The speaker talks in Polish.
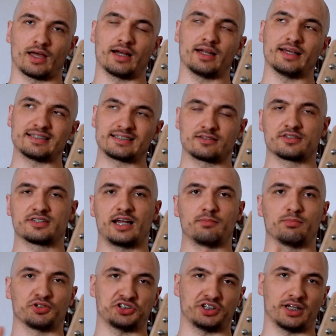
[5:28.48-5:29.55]
ale jest to
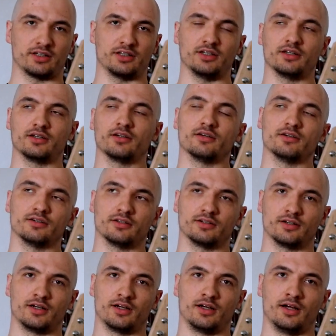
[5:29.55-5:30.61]
cel pośredni.
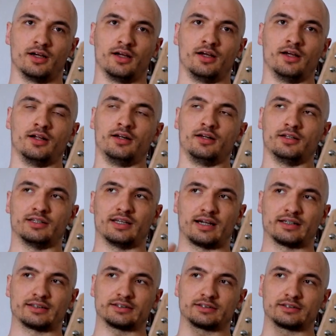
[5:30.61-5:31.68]

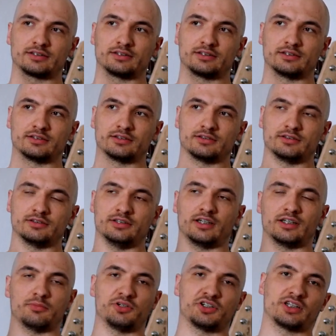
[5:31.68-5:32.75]
Teraz
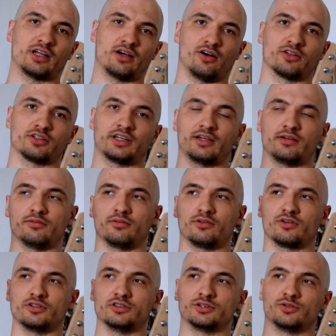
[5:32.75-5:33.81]
ja nie myślę o
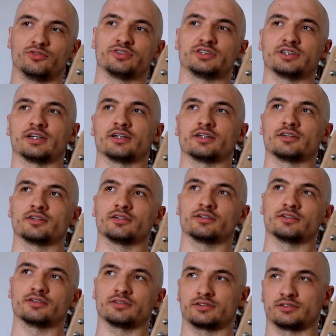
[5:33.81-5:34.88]
tej końcówce,
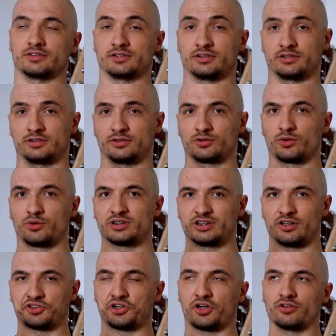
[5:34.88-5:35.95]
yy, którą
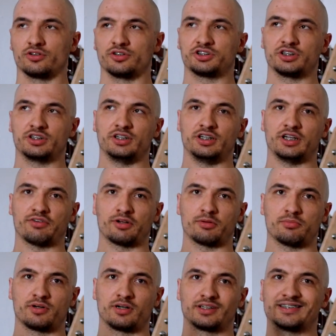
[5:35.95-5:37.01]
chcę osiągnąć, czyli nie
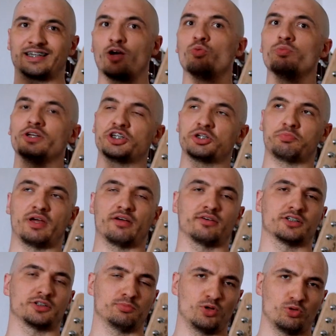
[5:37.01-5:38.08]
wiem, chcę umieć
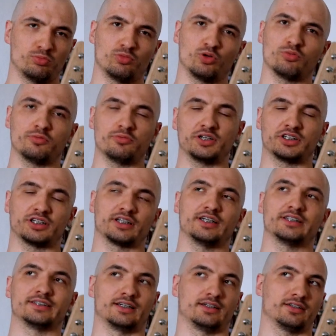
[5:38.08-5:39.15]
śpiewać. Był, mógłbym mieć
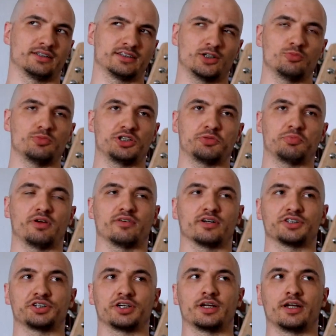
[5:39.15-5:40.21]
taki cel, chcę umieć
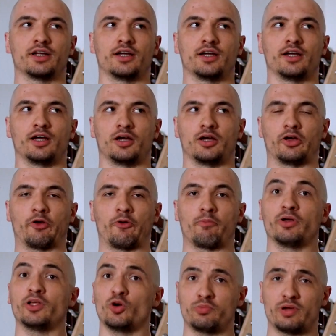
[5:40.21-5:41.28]
śpiewać, yy,
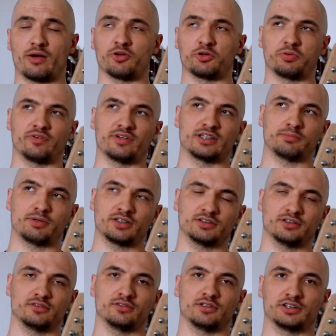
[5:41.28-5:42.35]
bo nie umiałem śpiewać za
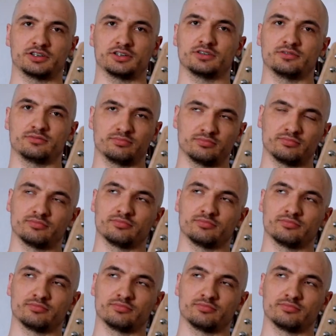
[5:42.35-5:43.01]
bardzo, czy